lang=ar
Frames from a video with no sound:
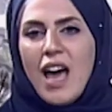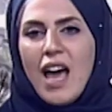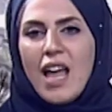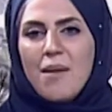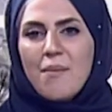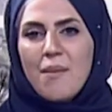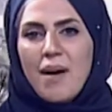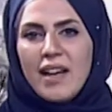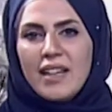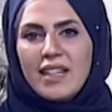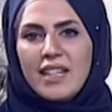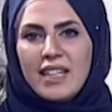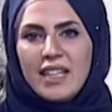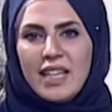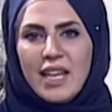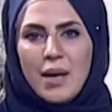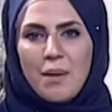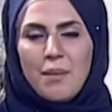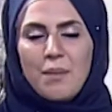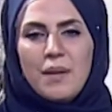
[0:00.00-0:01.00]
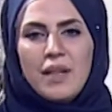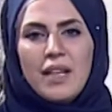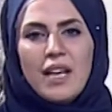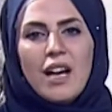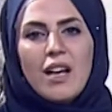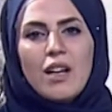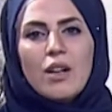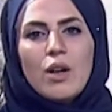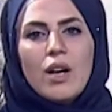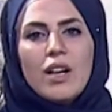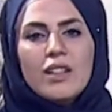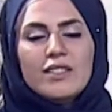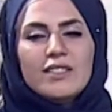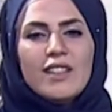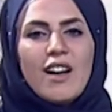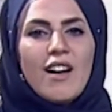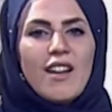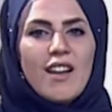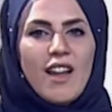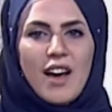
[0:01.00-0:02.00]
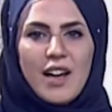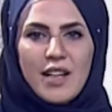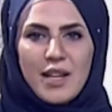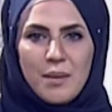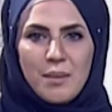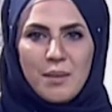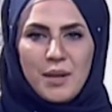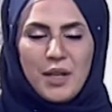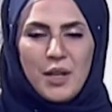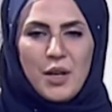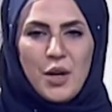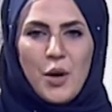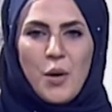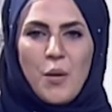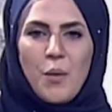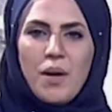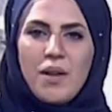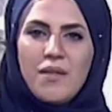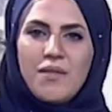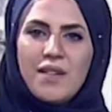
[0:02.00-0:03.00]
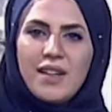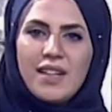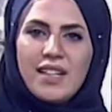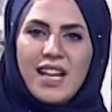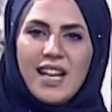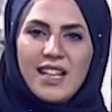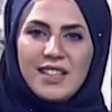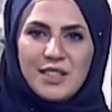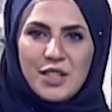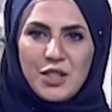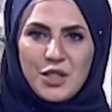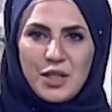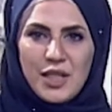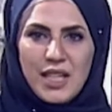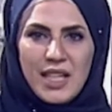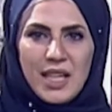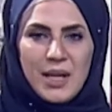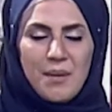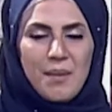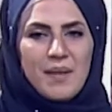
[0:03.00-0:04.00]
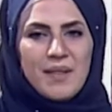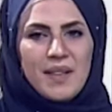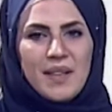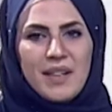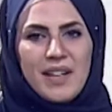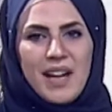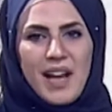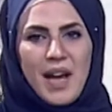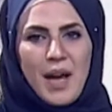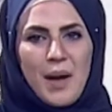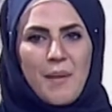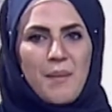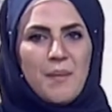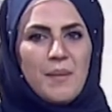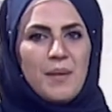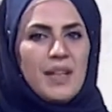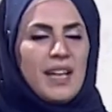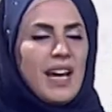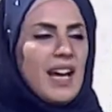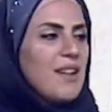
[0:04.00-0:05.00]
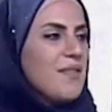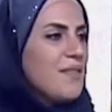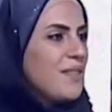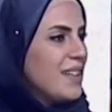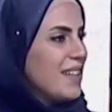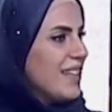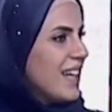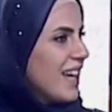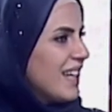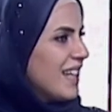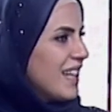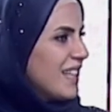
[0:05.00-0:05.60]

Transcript: المعنية بالخط العربي والفن التشكيلي بدنا نرحب بالفنان